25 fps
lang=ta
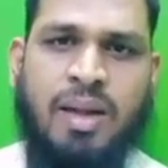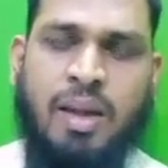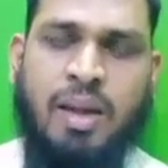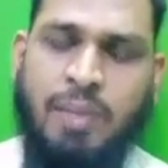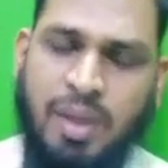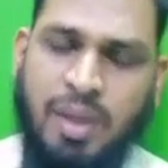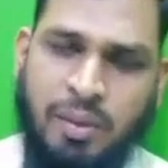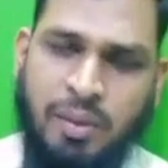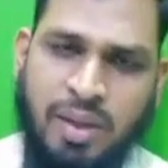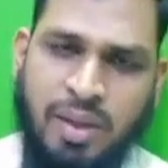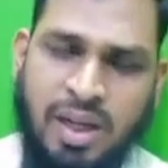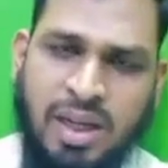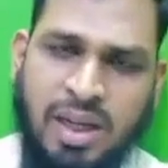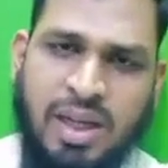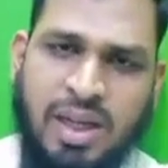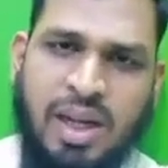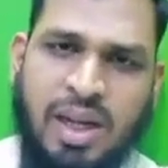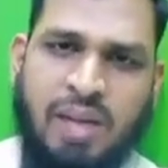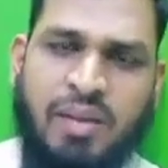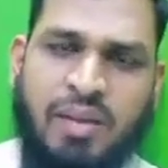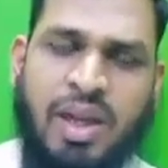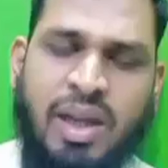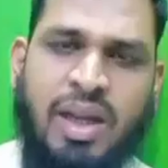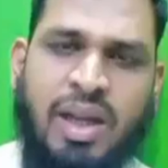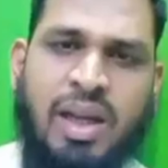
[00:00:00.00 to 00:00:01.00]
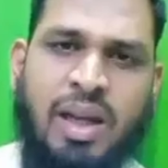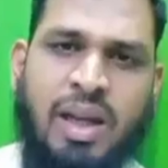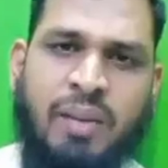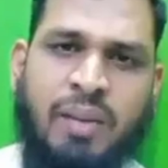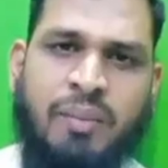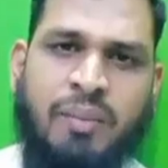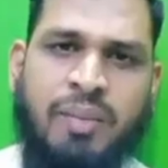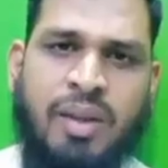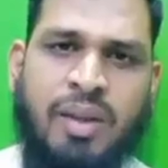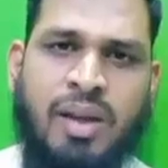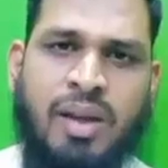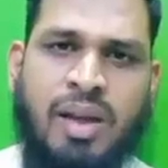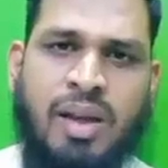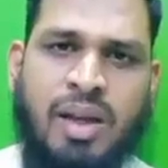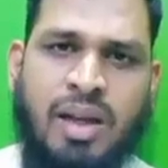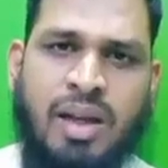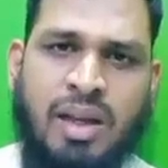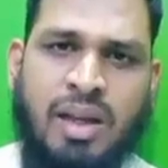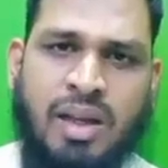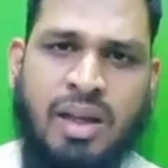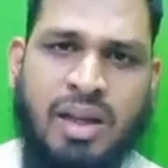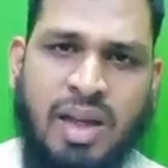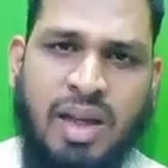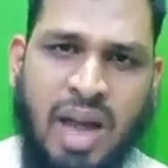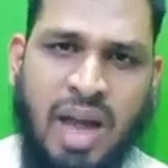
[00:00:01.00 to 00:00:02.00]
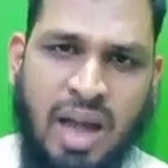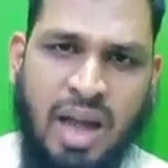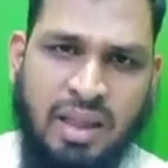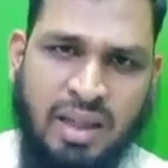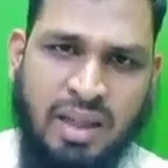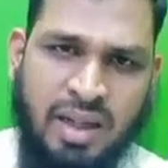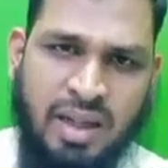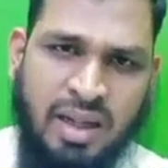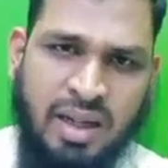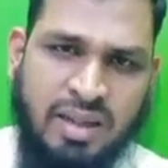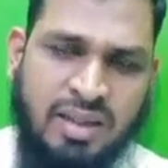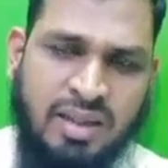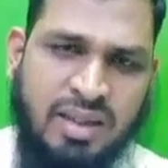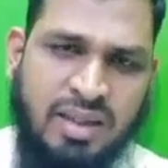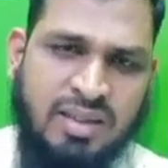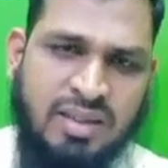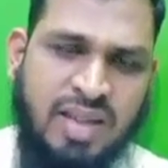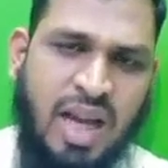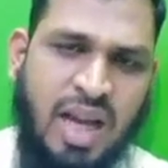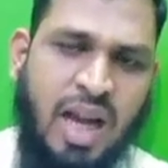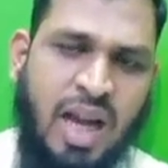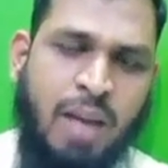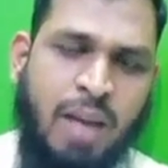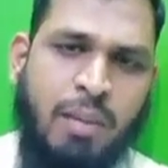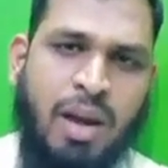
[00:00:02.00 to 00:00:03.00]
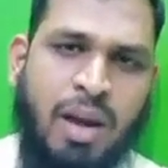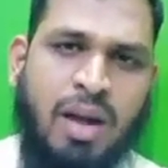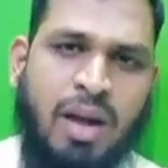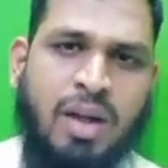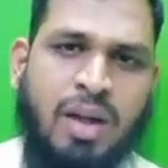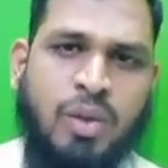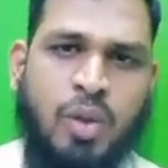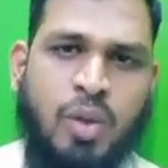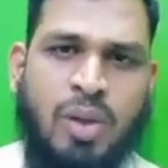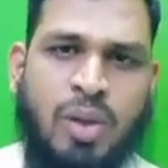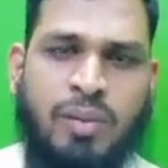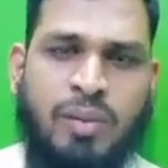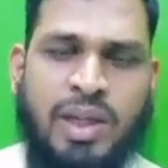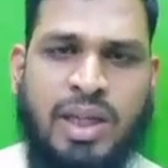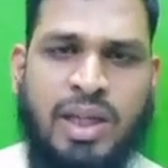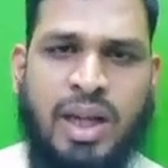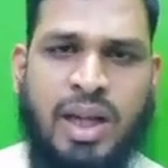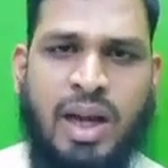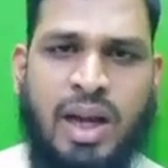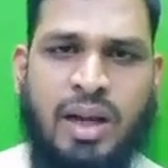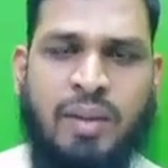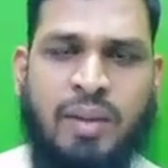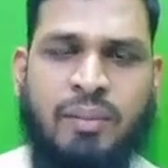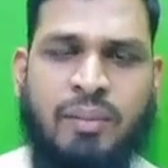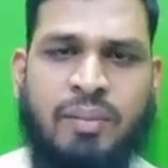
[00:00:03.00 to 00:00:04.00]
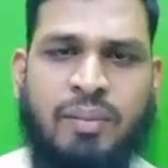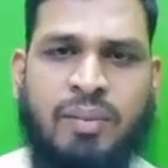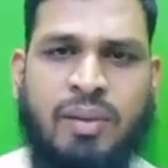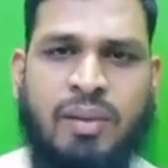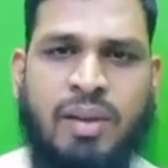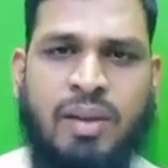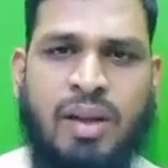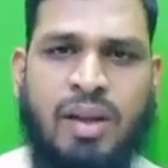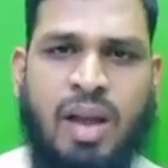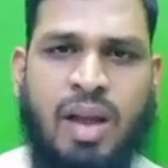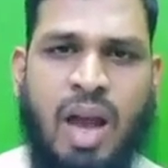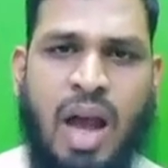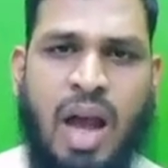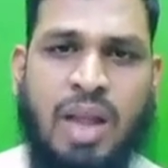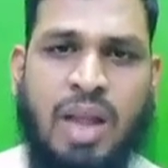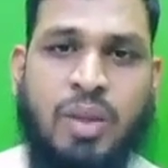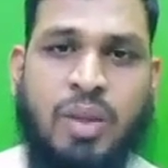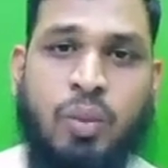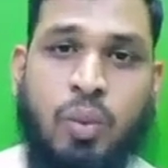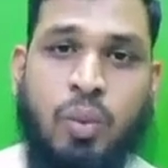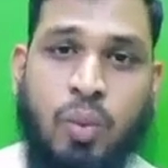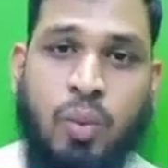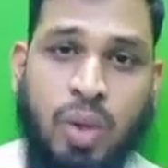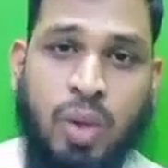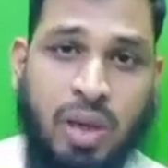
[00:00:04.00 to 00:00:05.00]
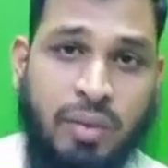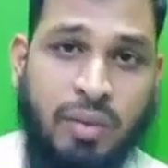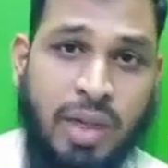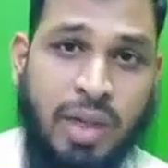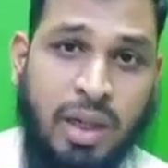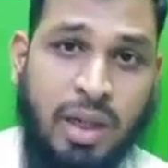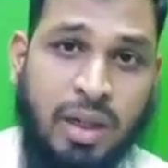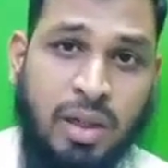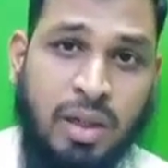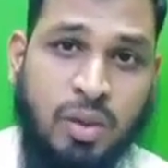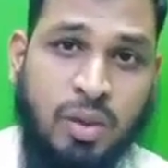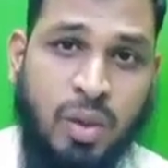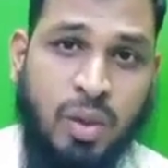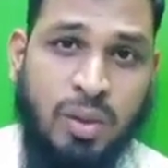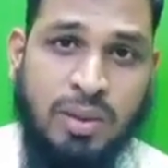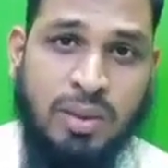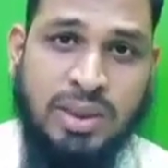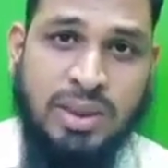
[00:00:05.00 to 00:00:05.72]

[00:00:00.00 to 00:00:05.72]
நபியவர்கள் இல்லவே இல்லை இல்லாத நேரத்தில் சஹாபாக்கள் தொலை வைக்கிறாங்க அதுவும் உறவினர்கள் தொலை